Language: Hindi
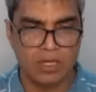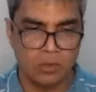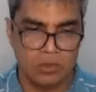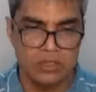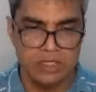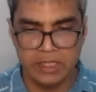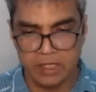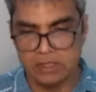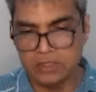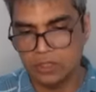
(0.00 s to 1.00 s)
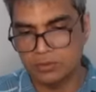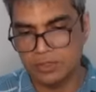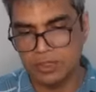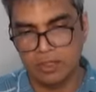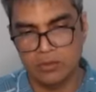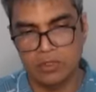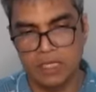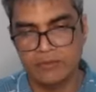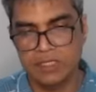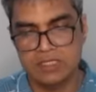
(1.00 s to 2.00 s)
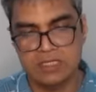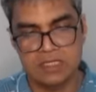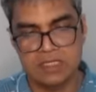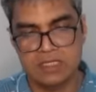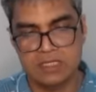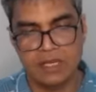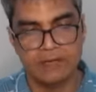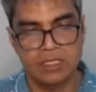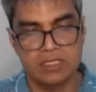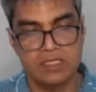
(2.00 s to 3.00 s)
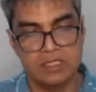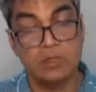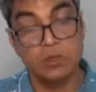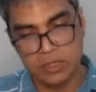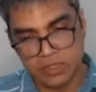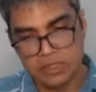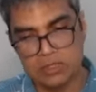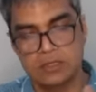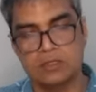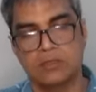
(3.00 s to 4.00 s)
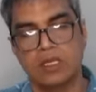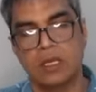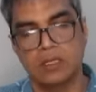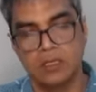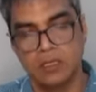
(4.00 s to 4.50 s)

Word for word: रुक जी एट एक अच्छी ऑप्शन है क्योंकि एफ टेक जी सिक्स एफ टेक जी रुक टेक जी सिक्स हो जाएगा